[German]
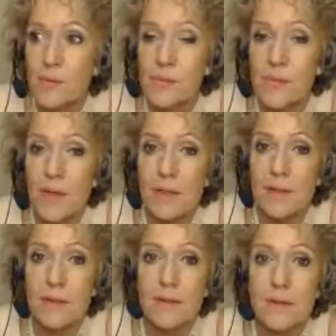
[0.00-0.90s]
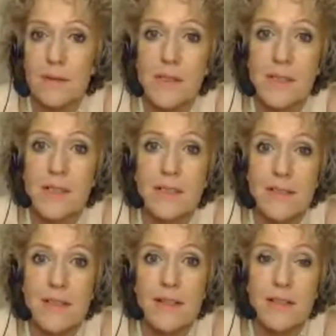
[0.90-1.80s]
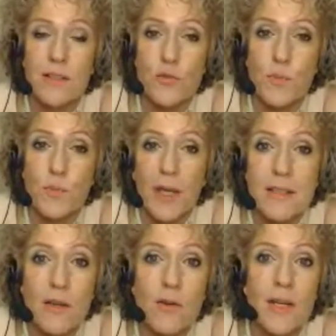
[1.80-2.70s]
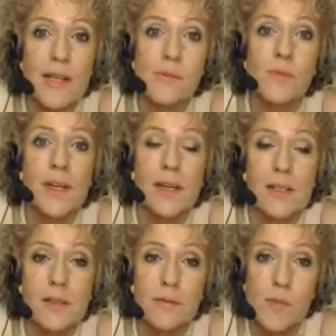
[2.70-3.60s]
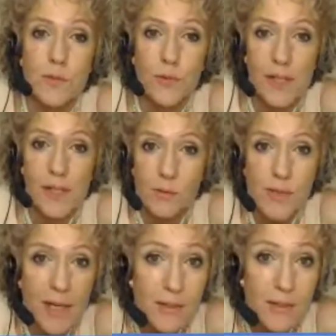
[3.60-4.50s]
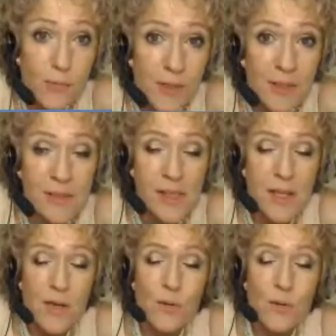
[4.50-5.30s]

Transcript: einem äh, in interessanten Gespräch auch erleben kann mit Fragen und Antworten.